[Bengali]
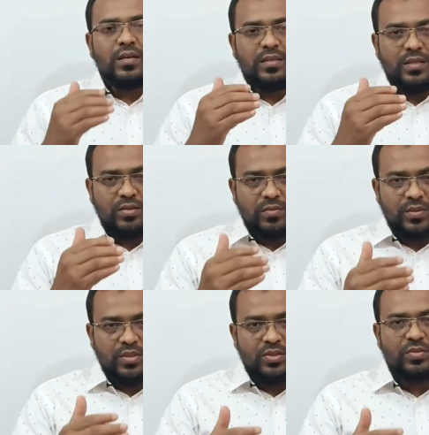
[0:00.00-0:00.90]
এই
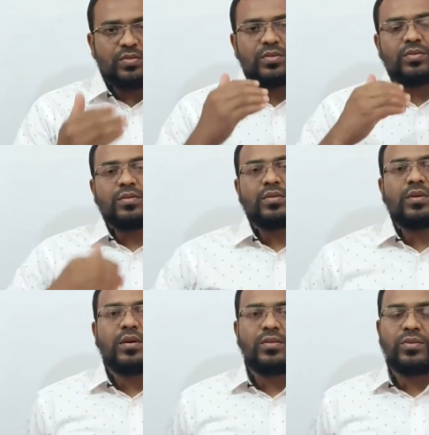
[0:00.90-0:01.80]
ত্রিকোণমিতির সূত্রগুলো
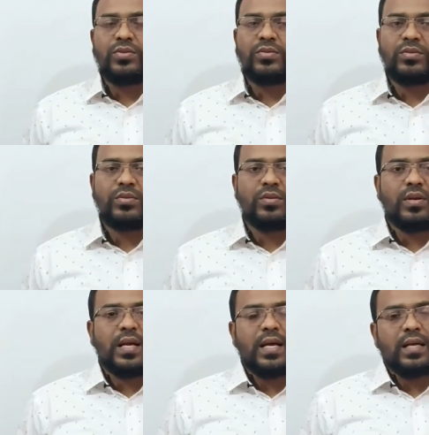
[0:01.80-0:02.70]
তো
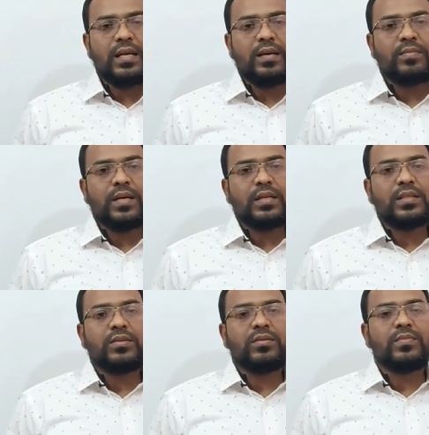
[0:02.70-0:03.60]
সূত্রগুলোর আগে আমরা
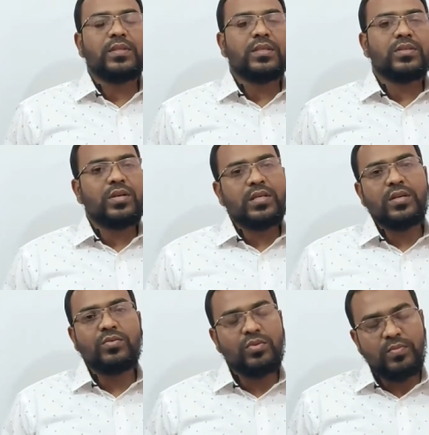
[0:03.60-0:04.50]
ত্রিকোণমিতির ছয়টি
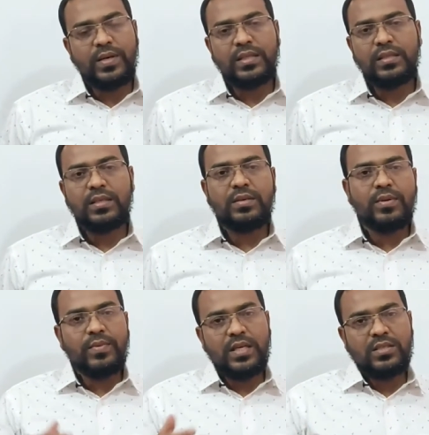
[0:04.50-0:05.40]
অনুপাত
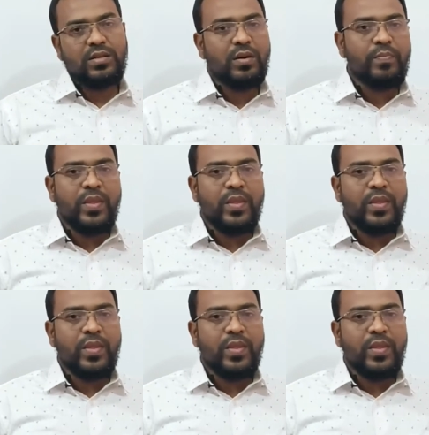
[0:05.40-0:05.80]
কিভাবে আসলো